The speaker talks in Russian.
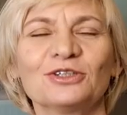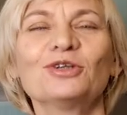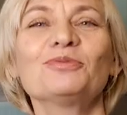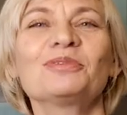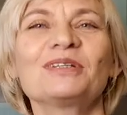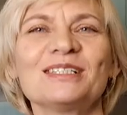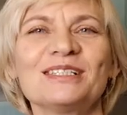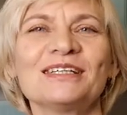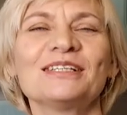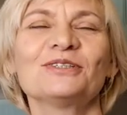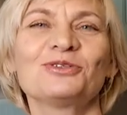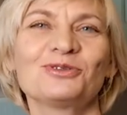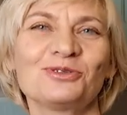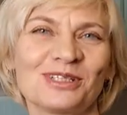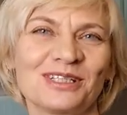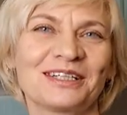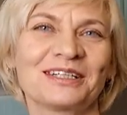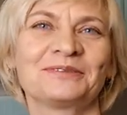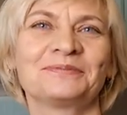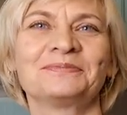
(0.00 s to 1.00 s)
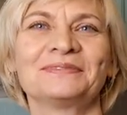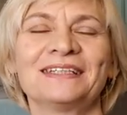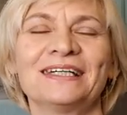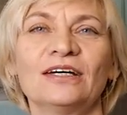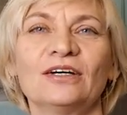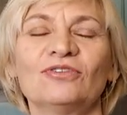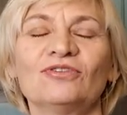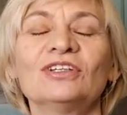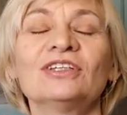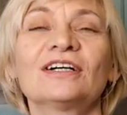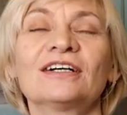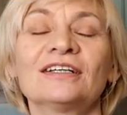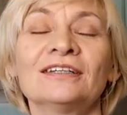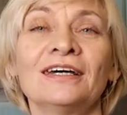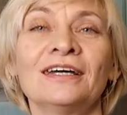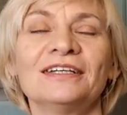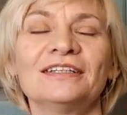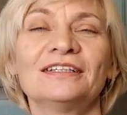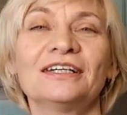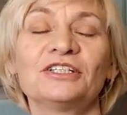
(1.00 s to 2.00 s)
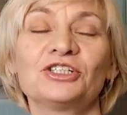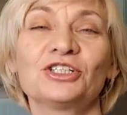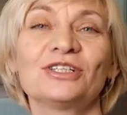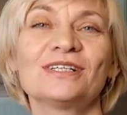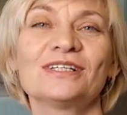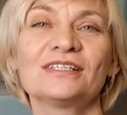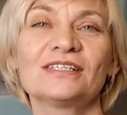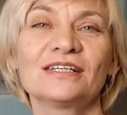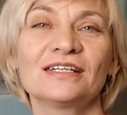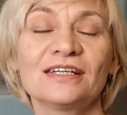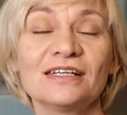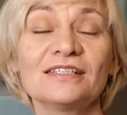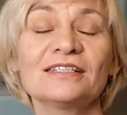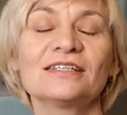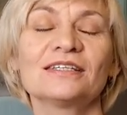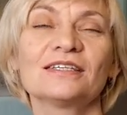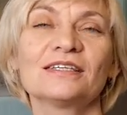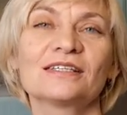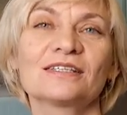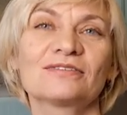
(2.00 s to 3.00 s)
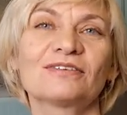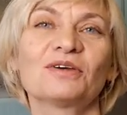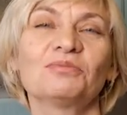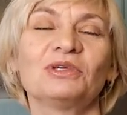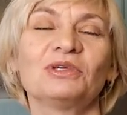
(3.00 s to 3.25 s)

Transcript: Добрый день, друзья! Вы на канале Дачные секретики, с